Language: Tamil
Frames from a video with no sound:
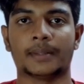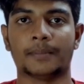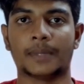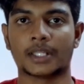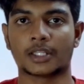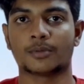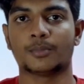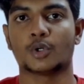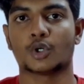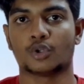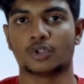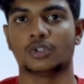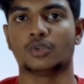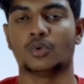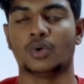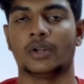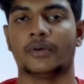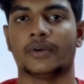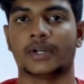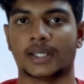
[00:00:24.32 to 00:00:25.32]
மதர் போர்டு வந்து
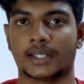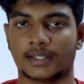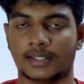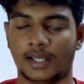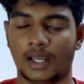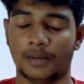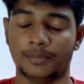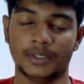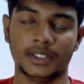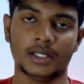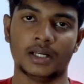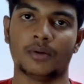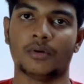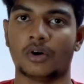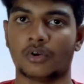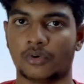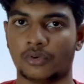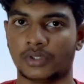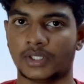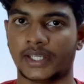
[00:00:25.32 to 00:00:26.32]
உள்ளே வைக்கிறதுக்கு அப்படின்னு
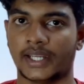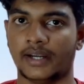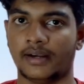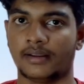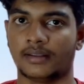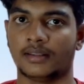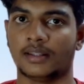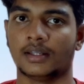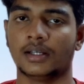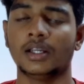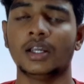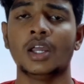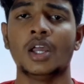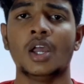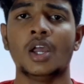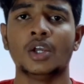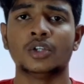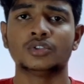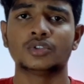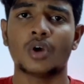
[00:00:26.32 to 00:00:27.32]
அவர் வந்து கேட்டிருந்தார்
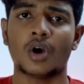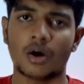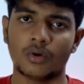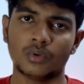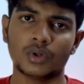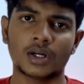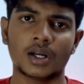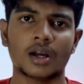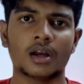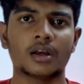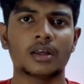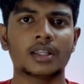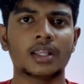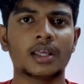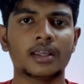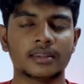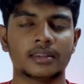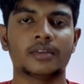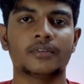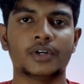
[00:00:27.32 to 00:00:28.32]
ஸோ அவருக்காக
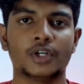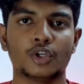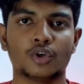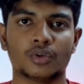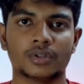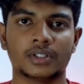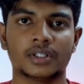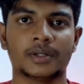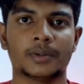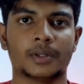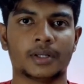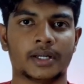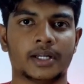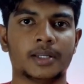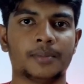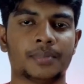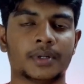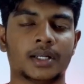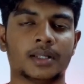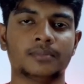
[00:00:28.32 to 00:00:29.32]
தான் இந்த வீடியோ வந்து
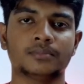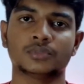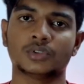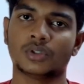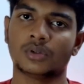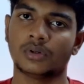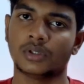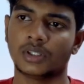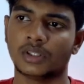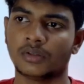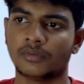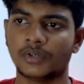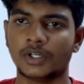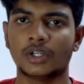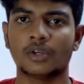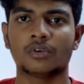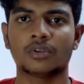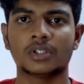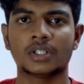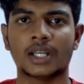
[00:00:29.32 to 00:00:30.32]
ரெடி பண்ணேன் ஸோ இந்த
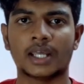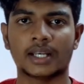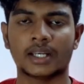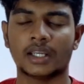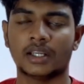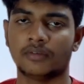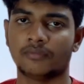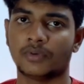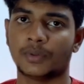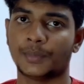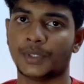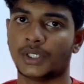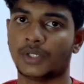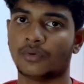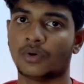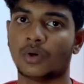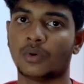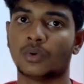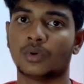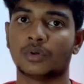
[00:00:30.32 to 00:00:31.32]
வீடியோ வந்து நிறைய
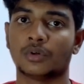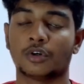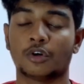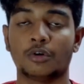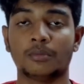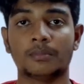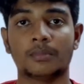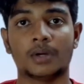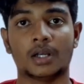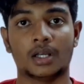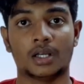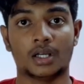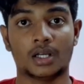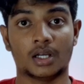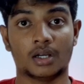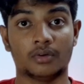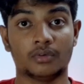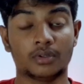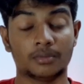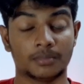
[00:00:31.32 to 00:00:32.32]
இன்ஃபர்மேட்டிவாகவும் இருக்கும்
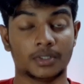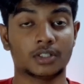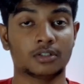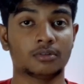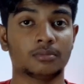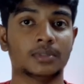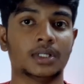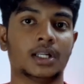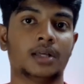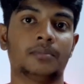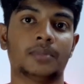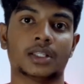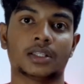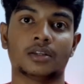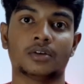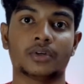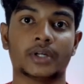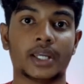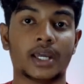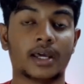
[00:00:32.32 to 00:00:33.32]
அவர் மட்டும் இல்லை
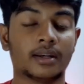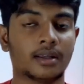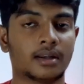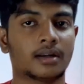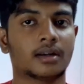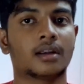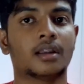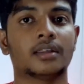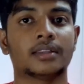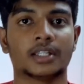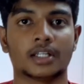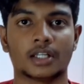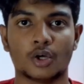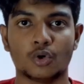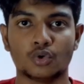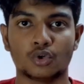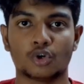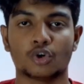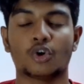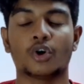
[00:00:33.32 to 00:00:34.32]
மற்றவங்க யார் யாருக்கெல்லாம் இந்த
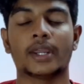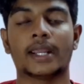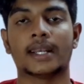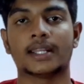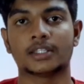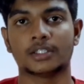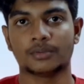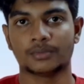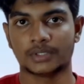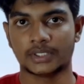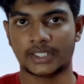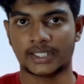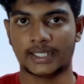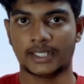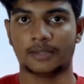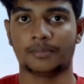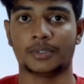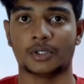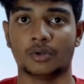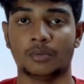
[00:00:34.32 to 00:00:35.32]
டவுட் போட்டிருக்கோம் எல்லாத்தையும் வந்து
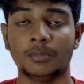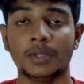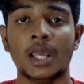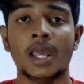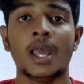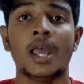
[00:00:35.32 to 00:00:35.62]
கிளியர் பண்ணும்